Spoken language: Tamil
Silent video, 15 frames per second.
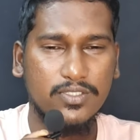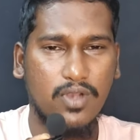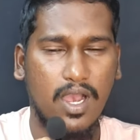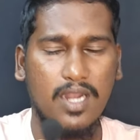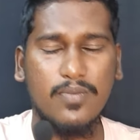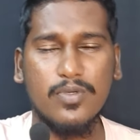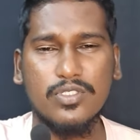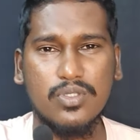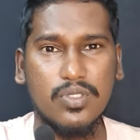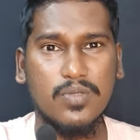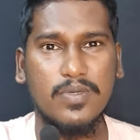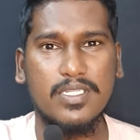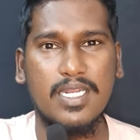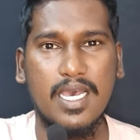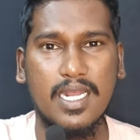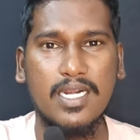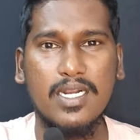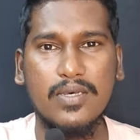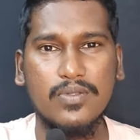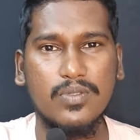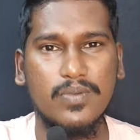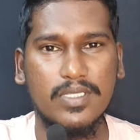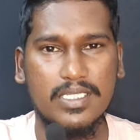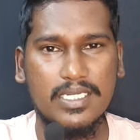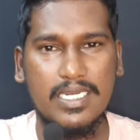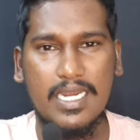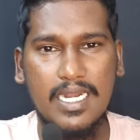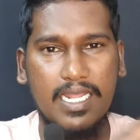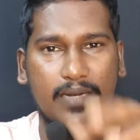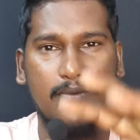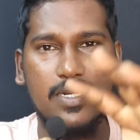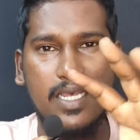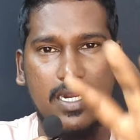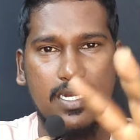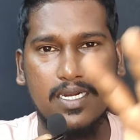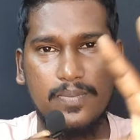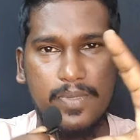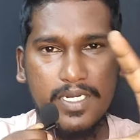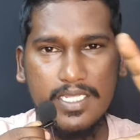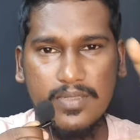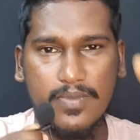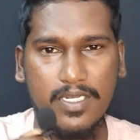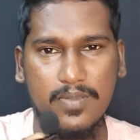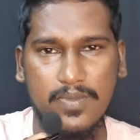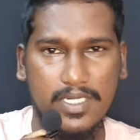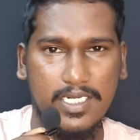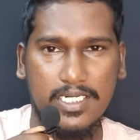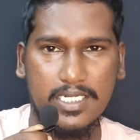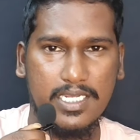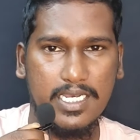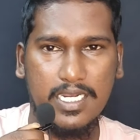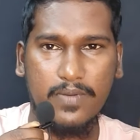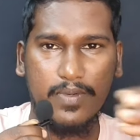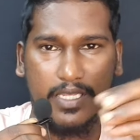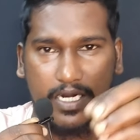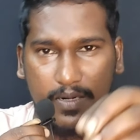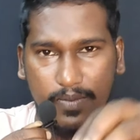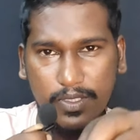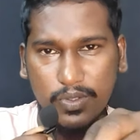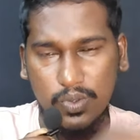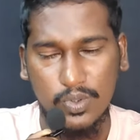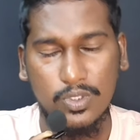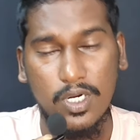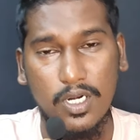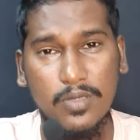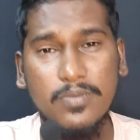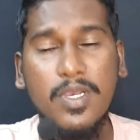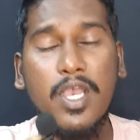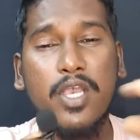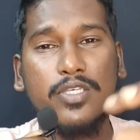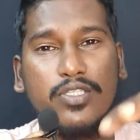ஸோ ஆல்மோஸ்ட் வந்து பார்த்தீங்கன்னா அருணை வந்து வந்து பார்த்துட்டிங்கன்னா எல்லாருமே டார்கெட் பண்ணி இந்த மாதிரி பண்ணிட்டு இருக்காங்க அப்படிங்கிறப்பல தோணாலும்